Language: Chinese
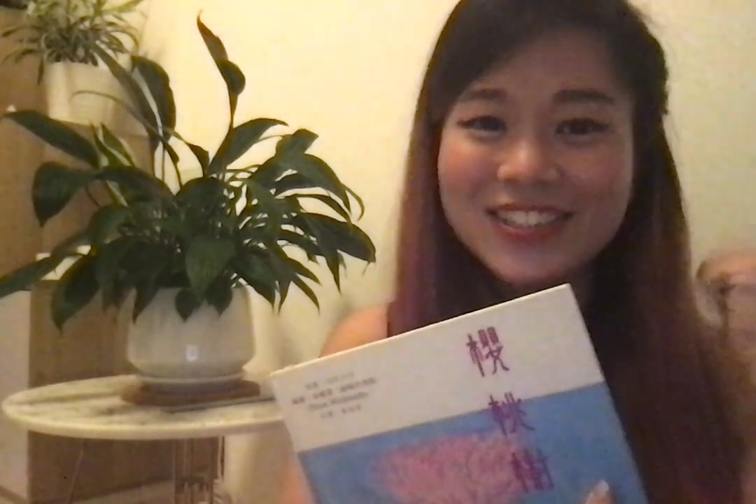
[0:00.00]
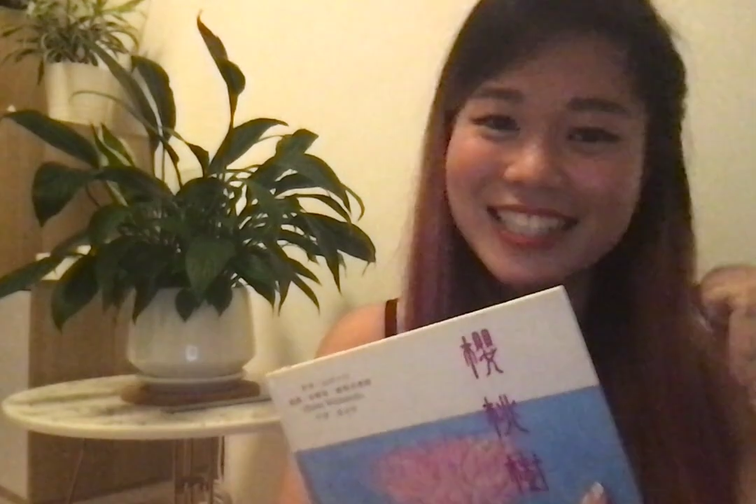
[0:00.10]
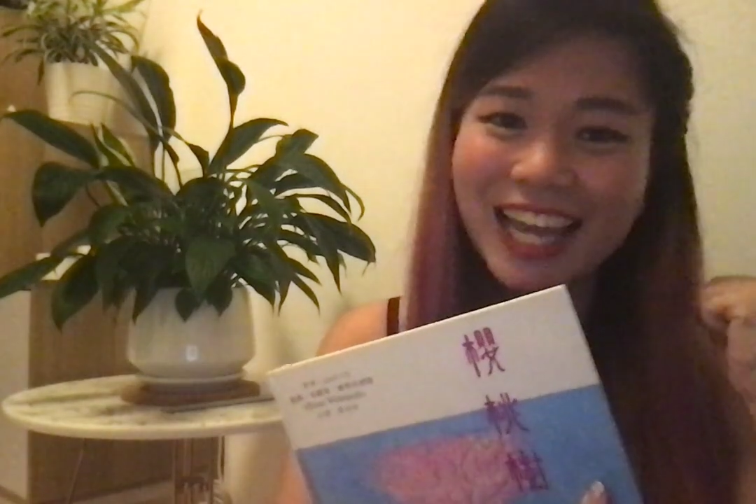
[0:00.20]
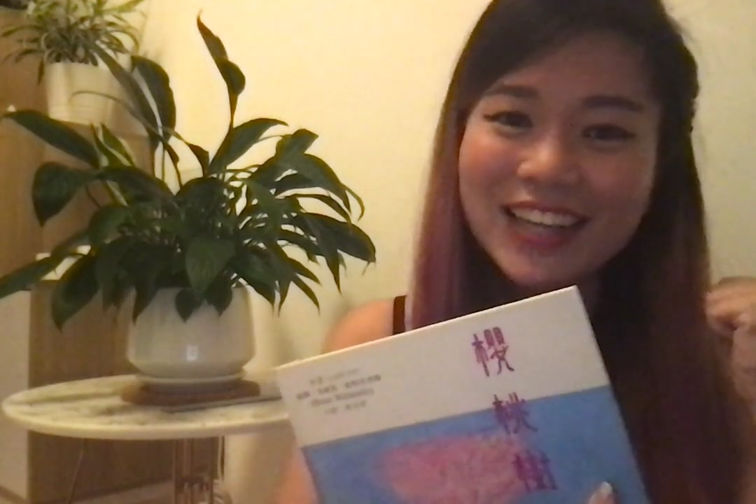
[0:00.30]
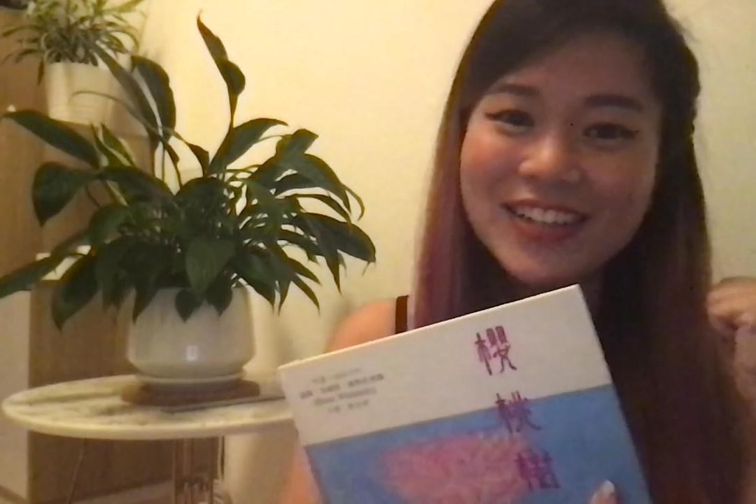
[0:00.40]

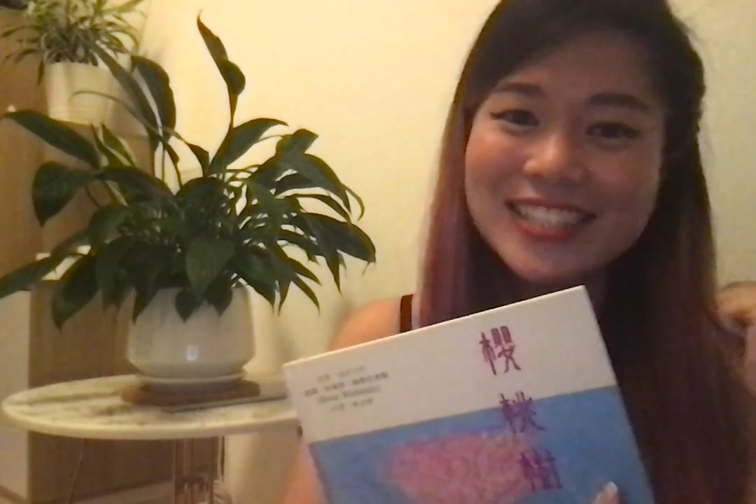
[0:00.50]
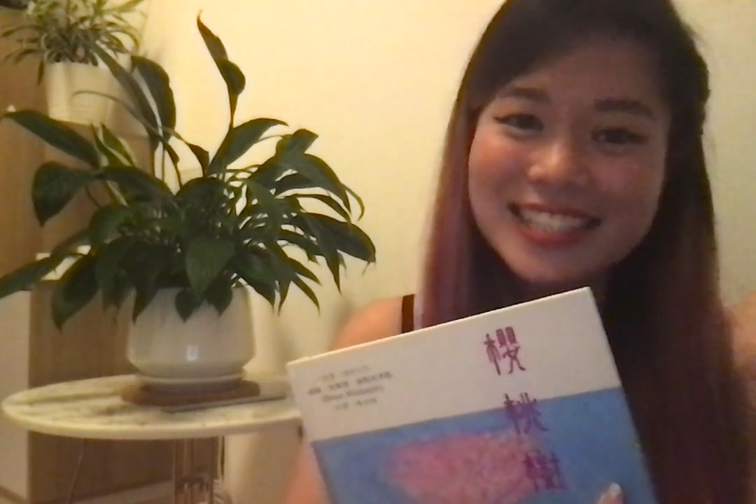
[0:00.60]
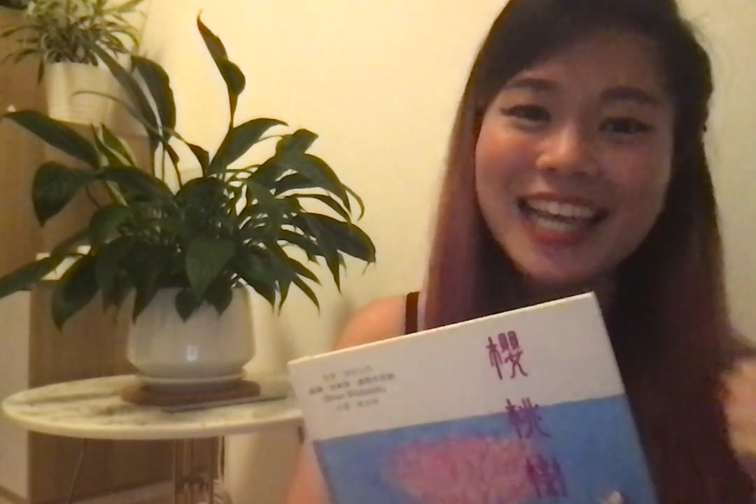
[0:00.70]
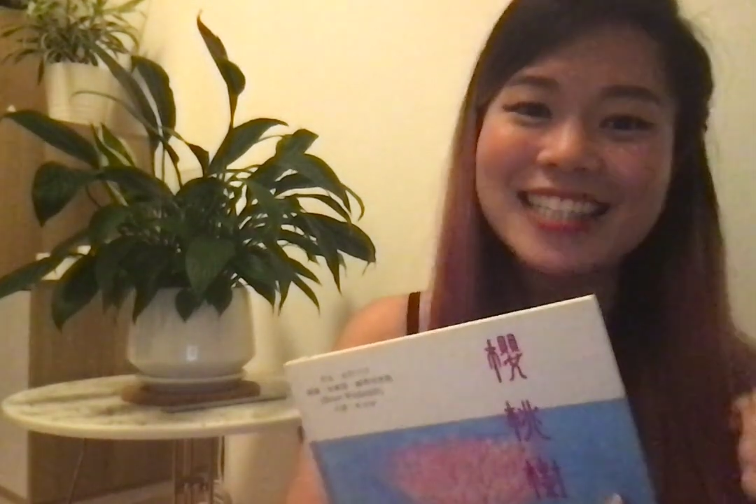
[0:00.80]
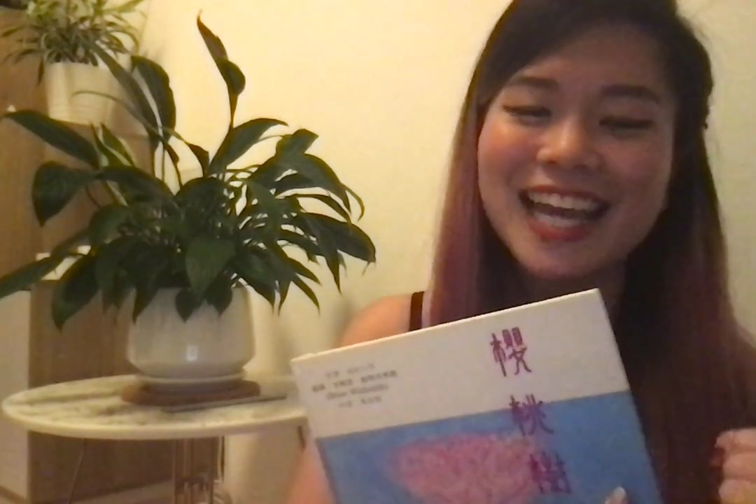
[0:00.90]
加油，
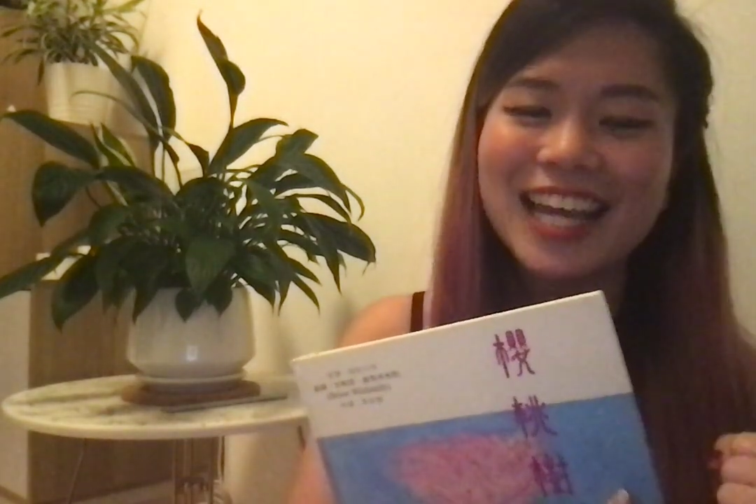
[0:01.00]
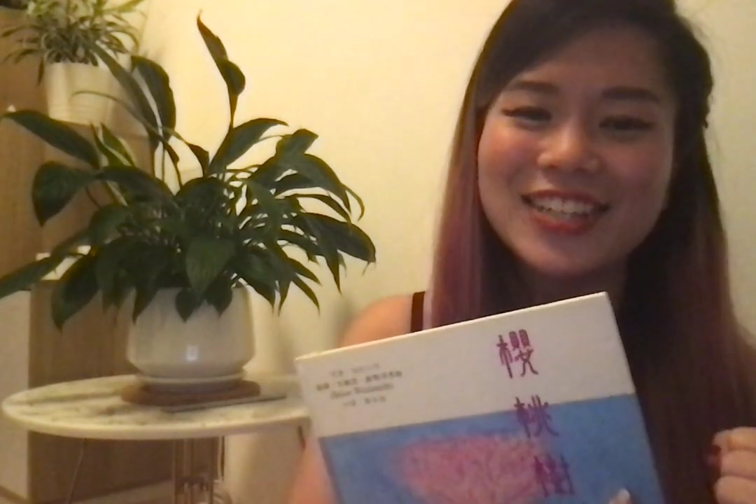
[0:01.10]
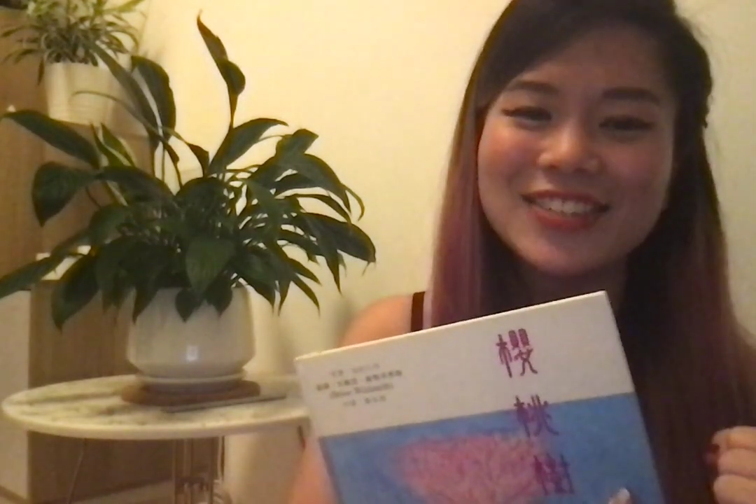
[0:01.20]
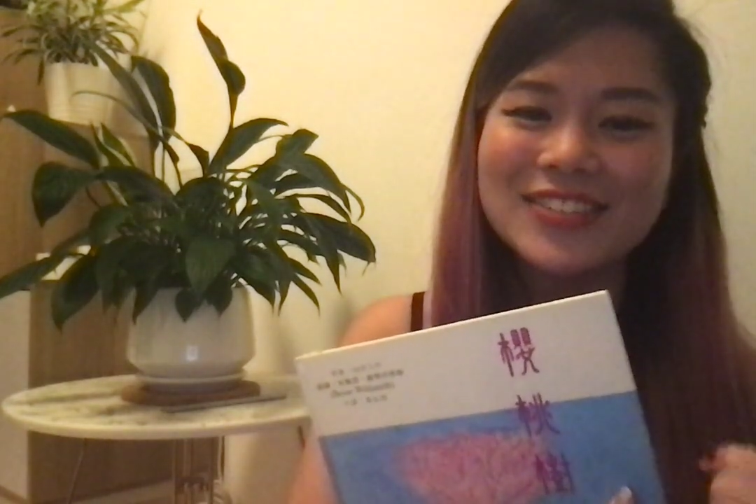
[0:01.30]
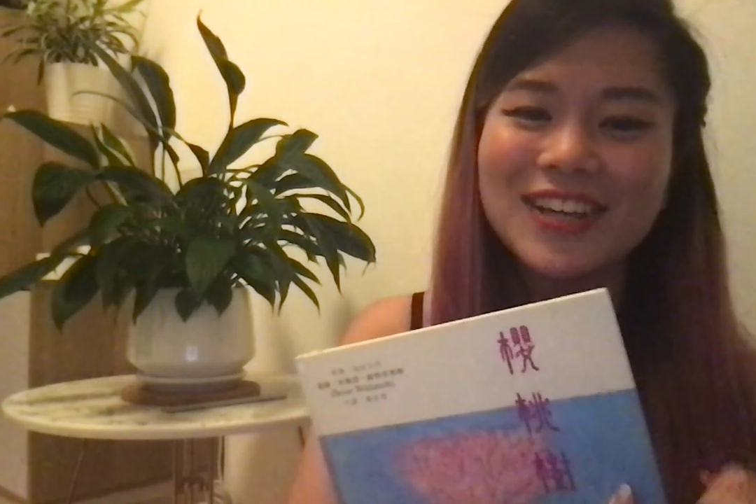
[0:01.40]
再加
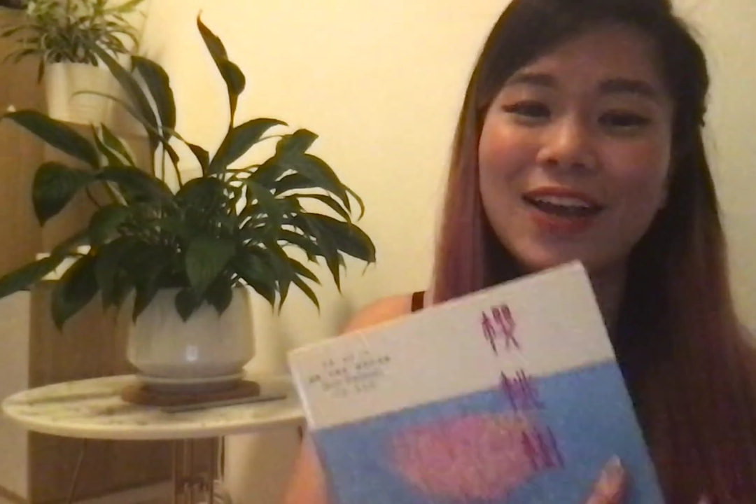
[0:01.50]
油！